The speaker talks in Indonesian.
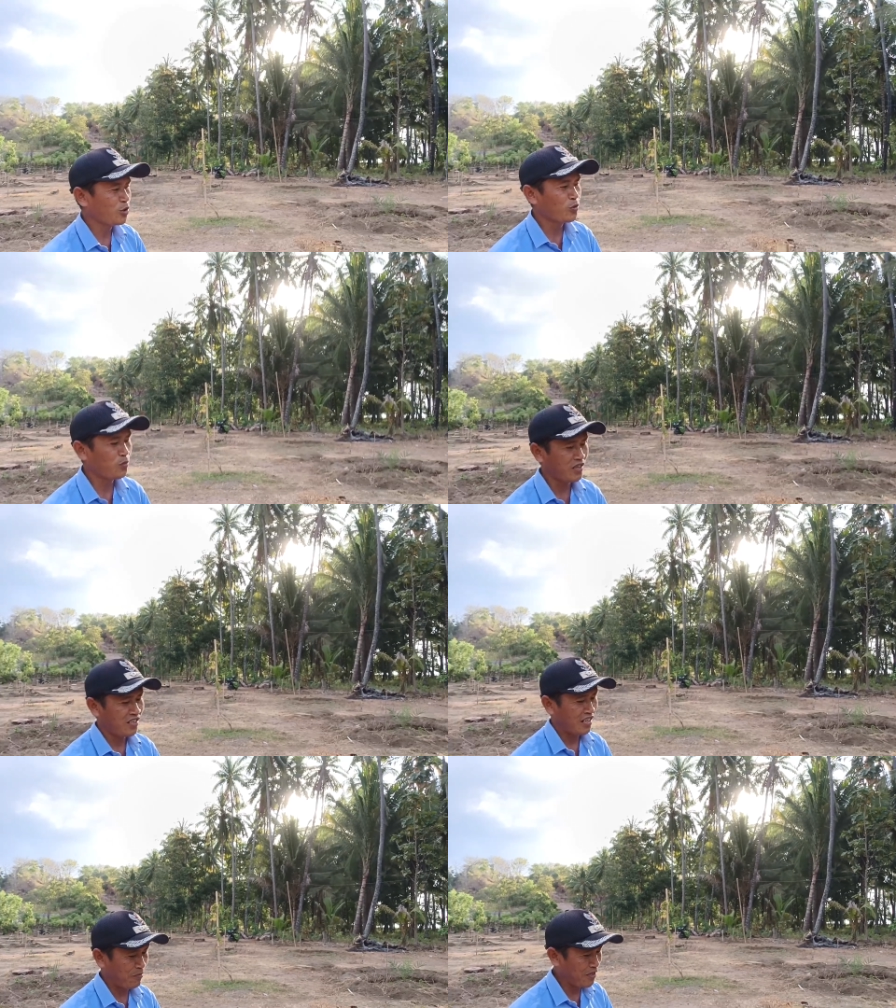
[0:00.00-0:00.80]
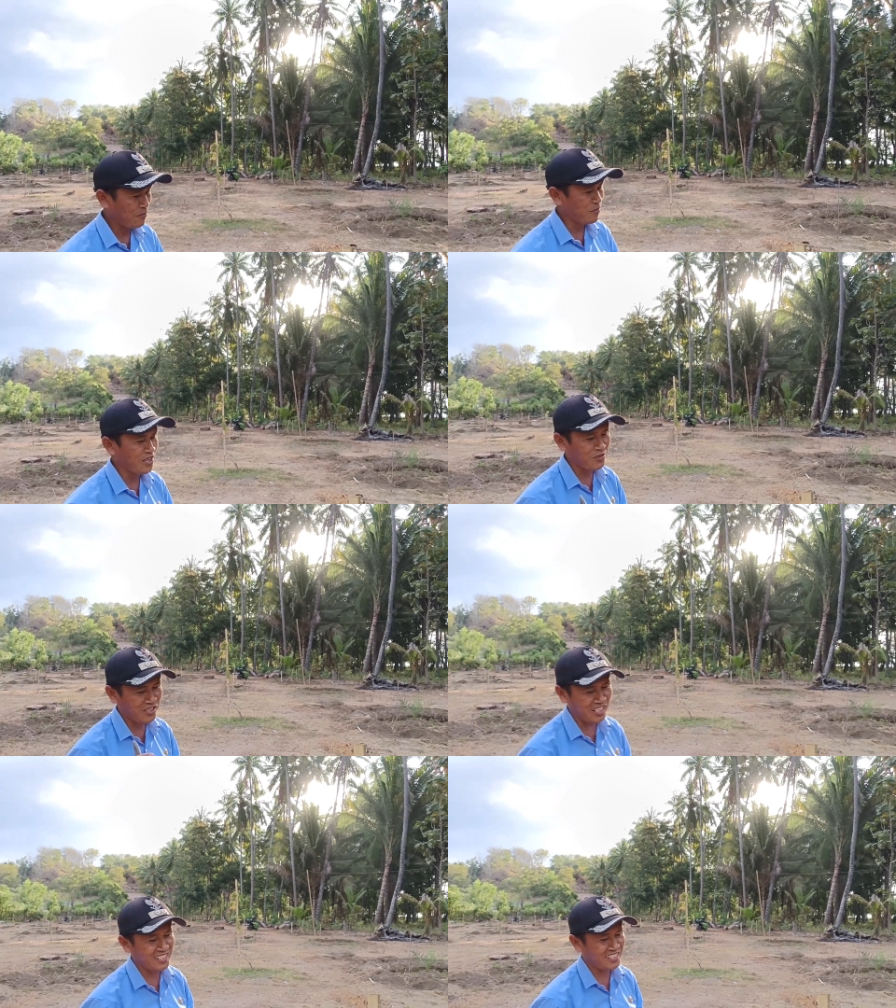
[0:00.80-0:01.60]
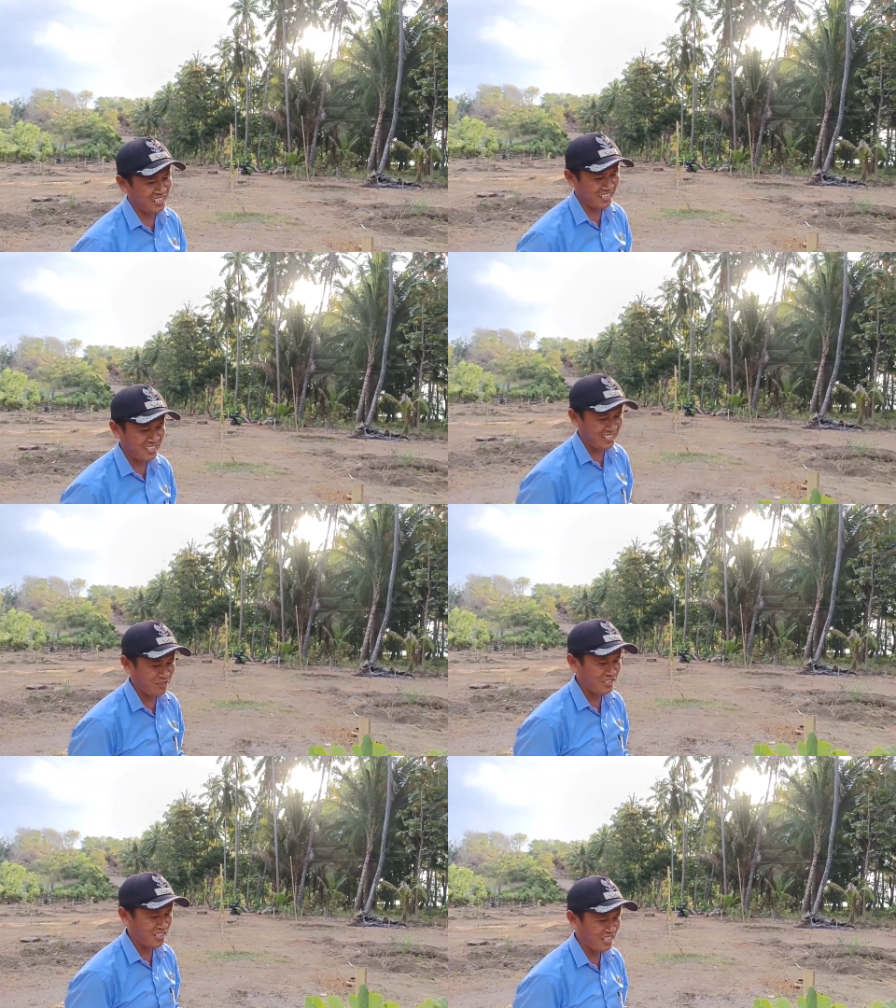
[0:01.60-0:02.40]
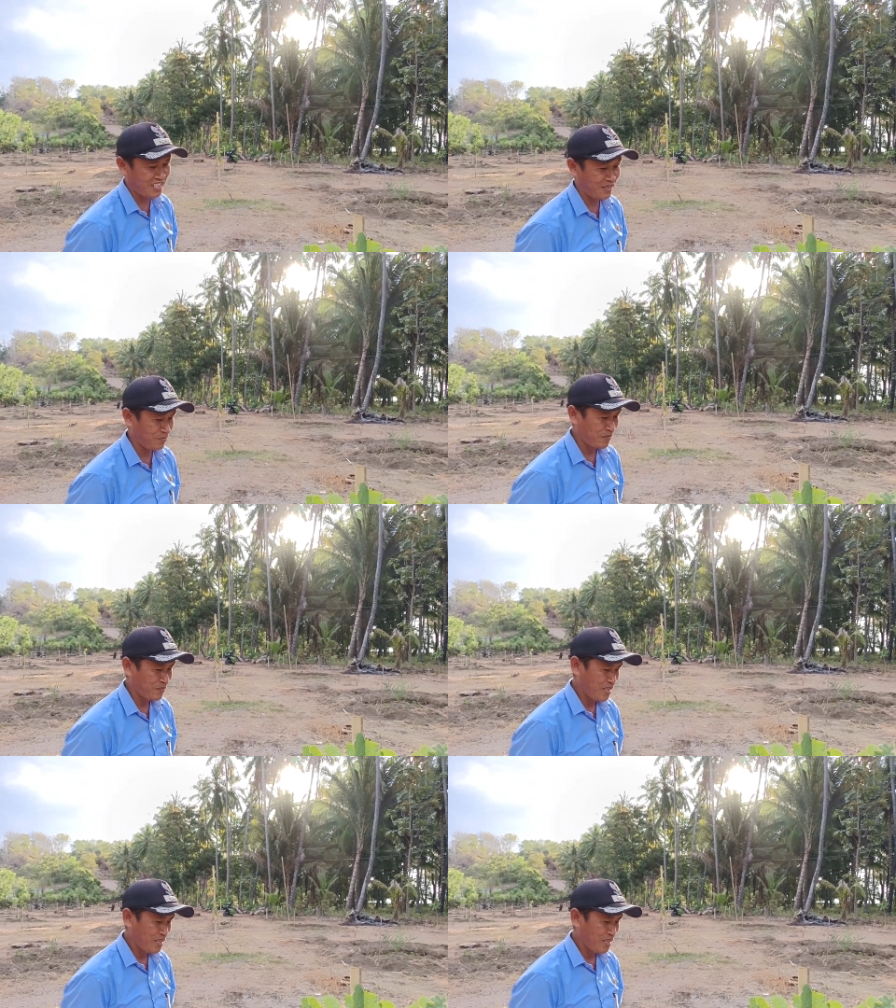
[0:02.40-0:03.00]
suhu peng, apa pengangguran istilah di dunia